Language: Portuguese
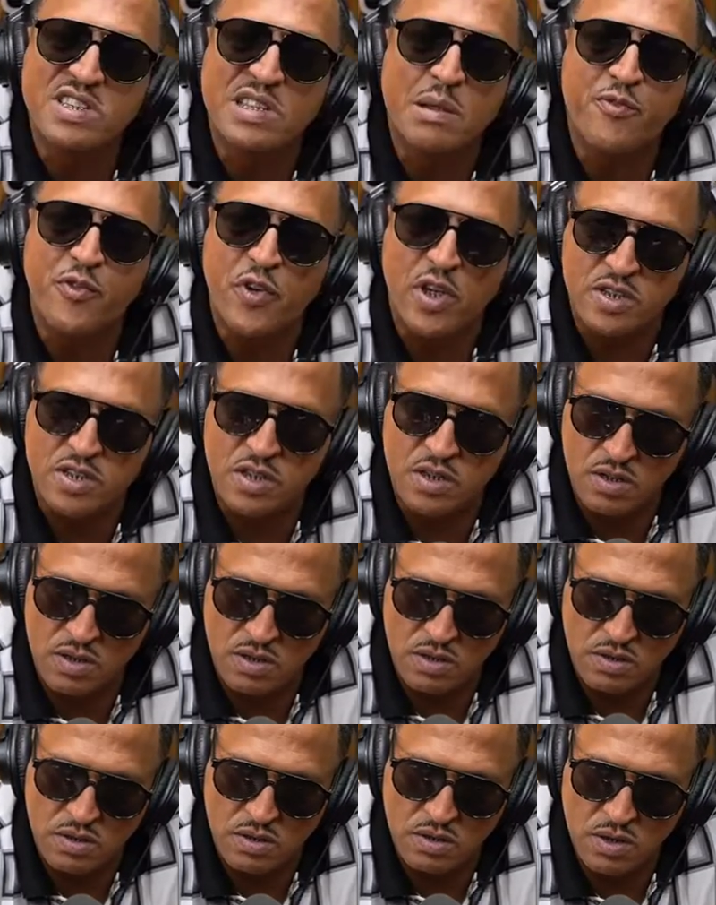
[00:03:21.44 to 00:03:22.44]
Corinthians sempre foi
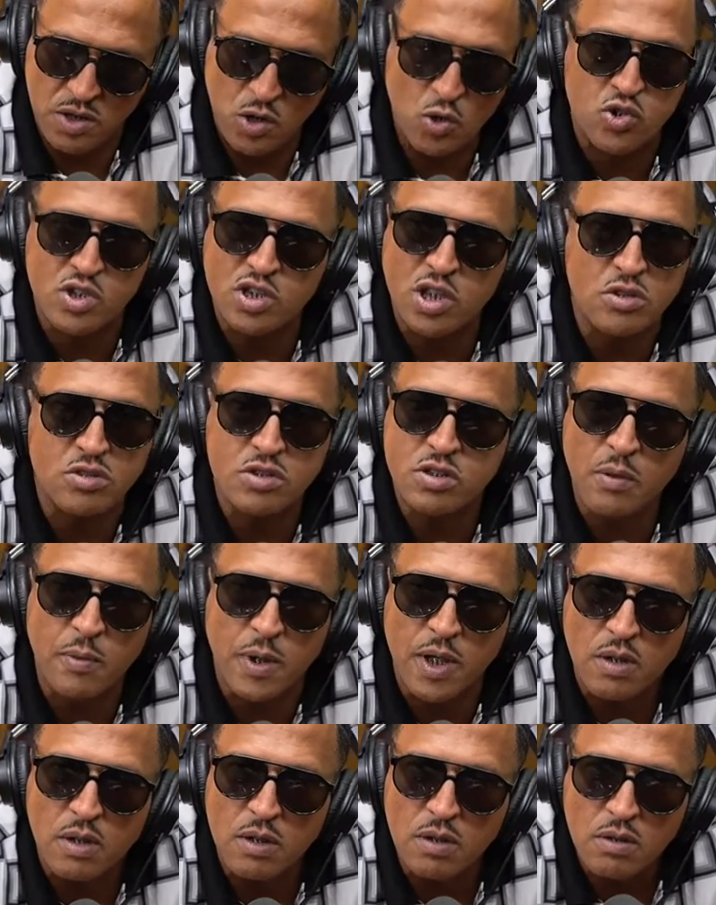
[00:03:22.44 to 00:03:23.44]
assim. Sempre. E o
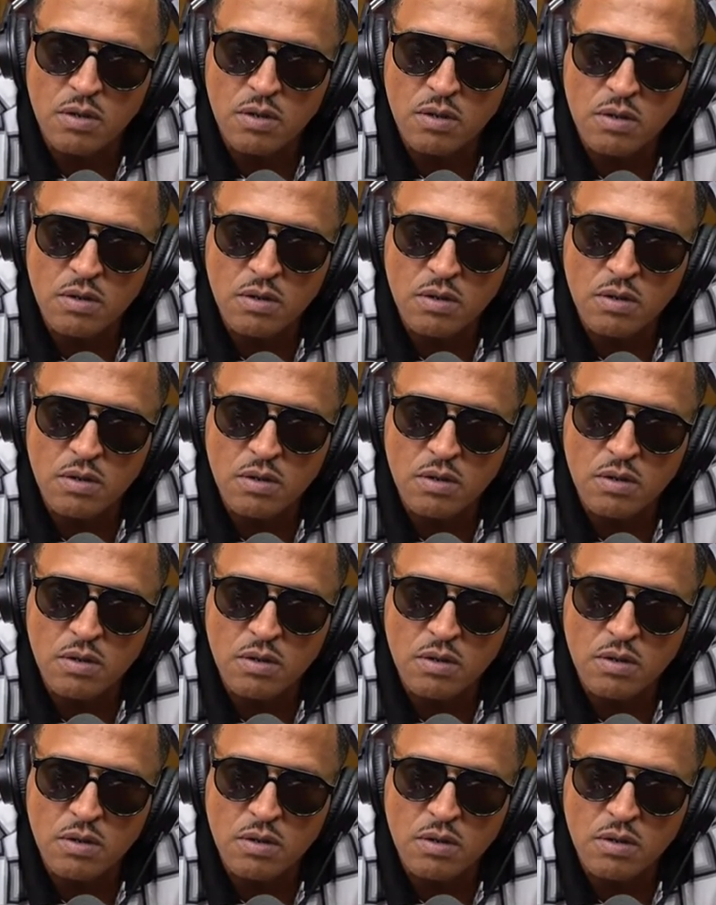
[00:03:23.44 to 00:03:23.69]
Santos também.